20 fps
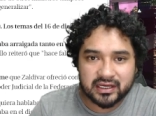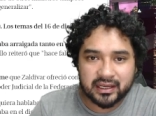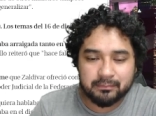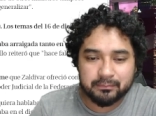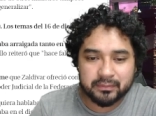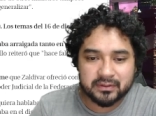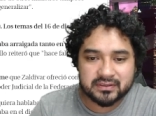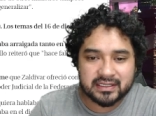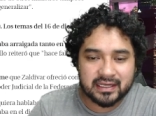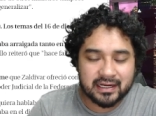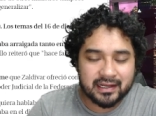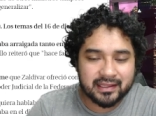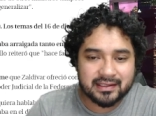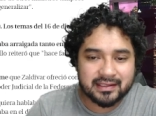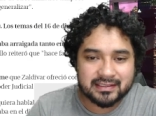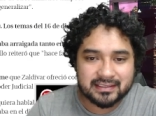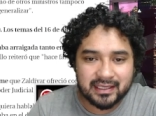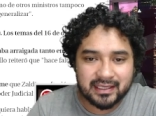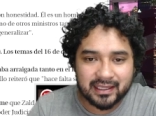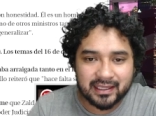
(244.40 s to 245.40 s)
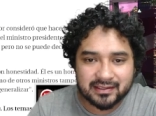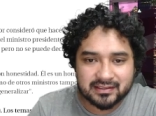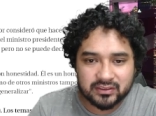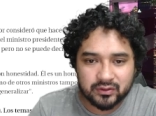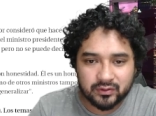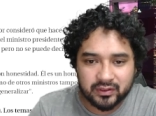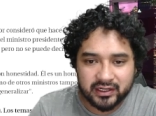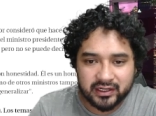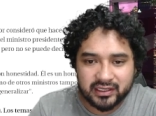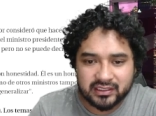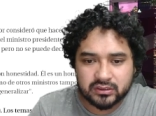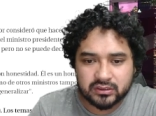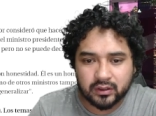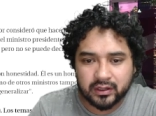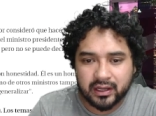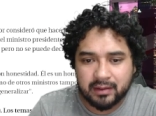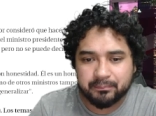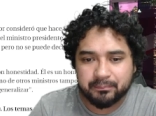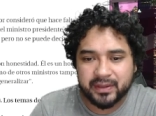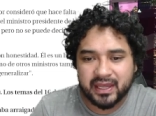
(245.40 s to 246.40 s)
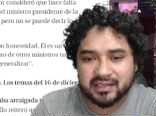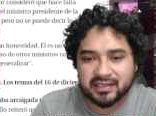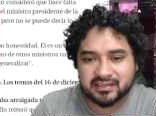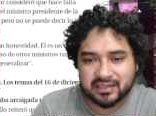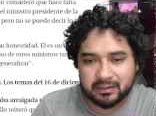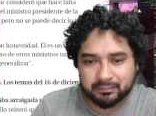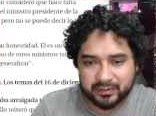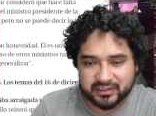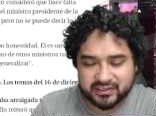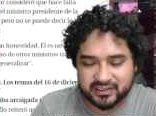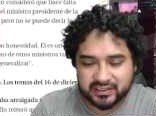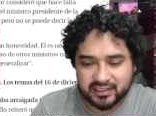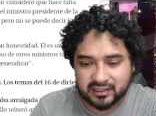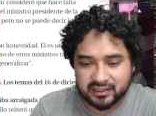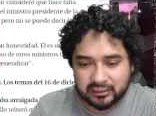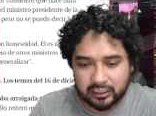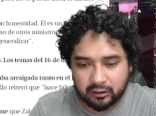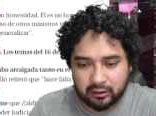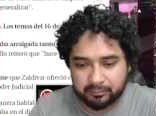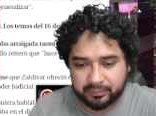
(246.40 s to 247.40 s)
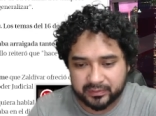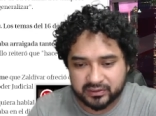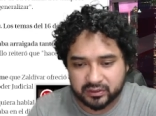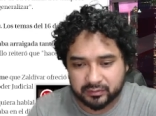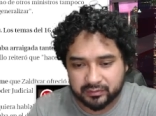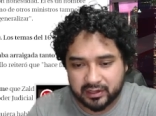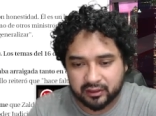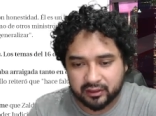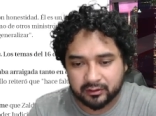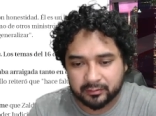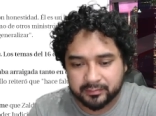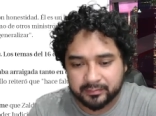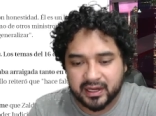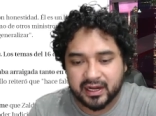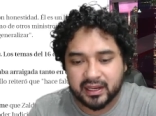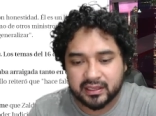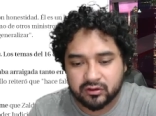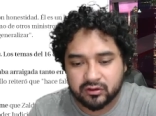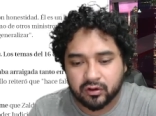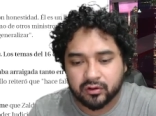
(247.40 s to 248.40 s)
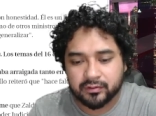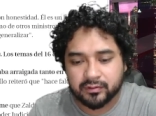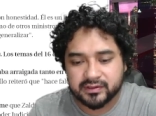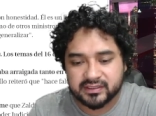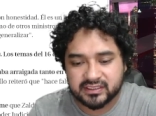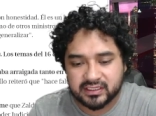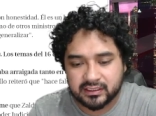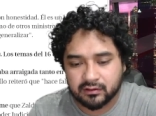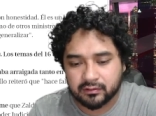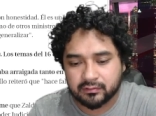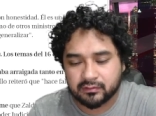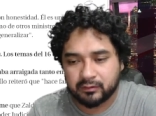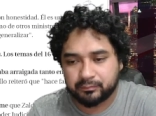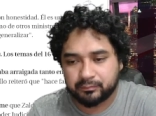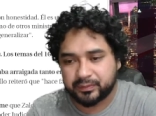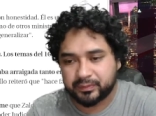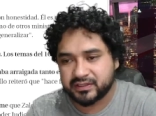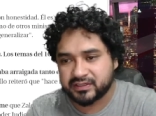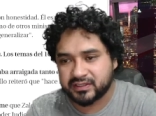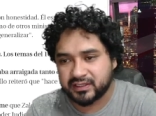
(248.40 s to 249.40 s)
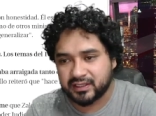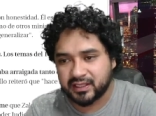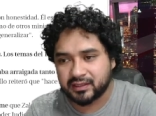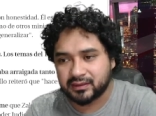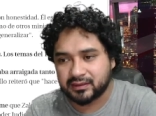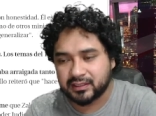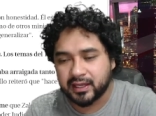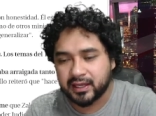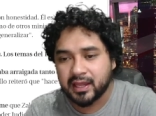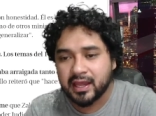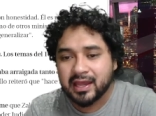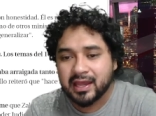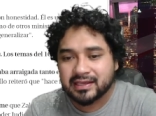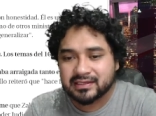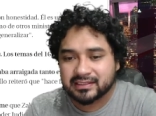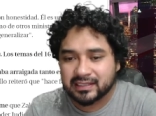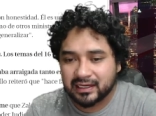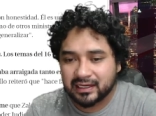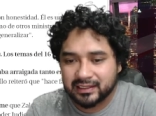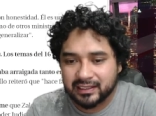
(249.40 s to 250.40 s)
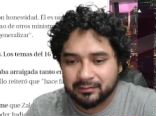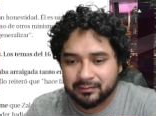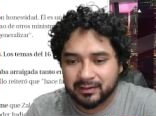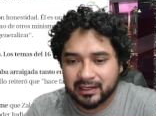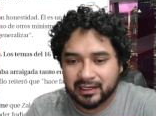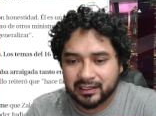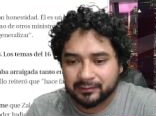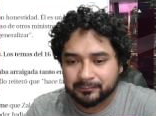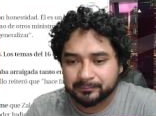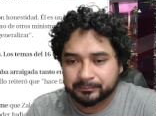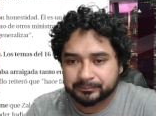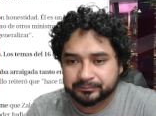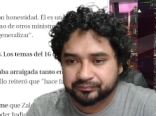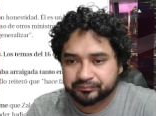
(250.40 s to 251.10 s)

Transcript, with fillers: ejemplos que le decía desde un inicio. ¿Qué piensa el presidente López Obrador? Mire, yo coincido con el presidente. Saldívar